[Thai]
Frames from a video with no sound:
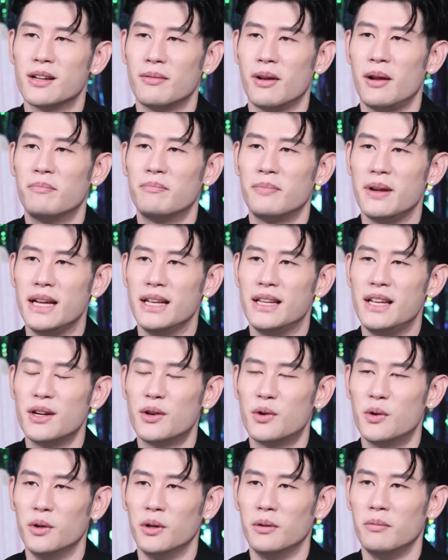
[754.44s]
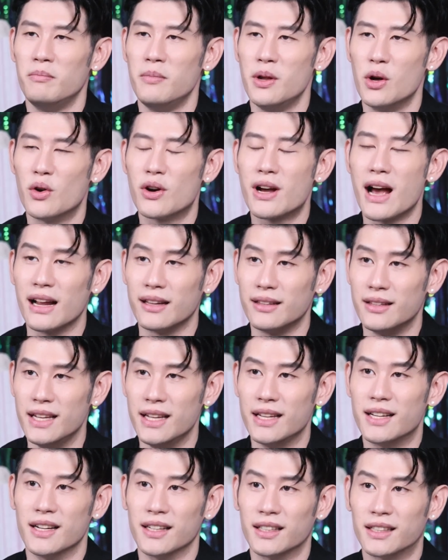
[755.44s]
จะเป็นปีที่คุณมีโอกาส
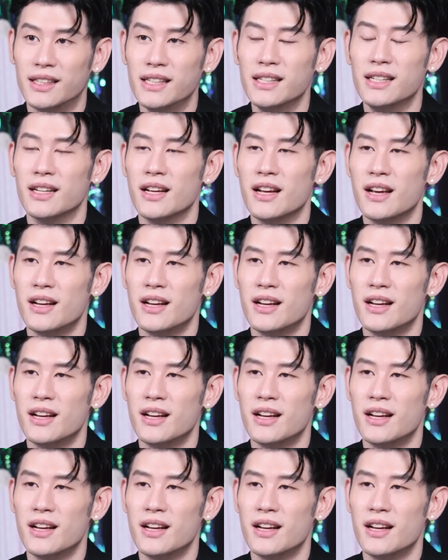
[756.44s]
ดีเกิดขึ้น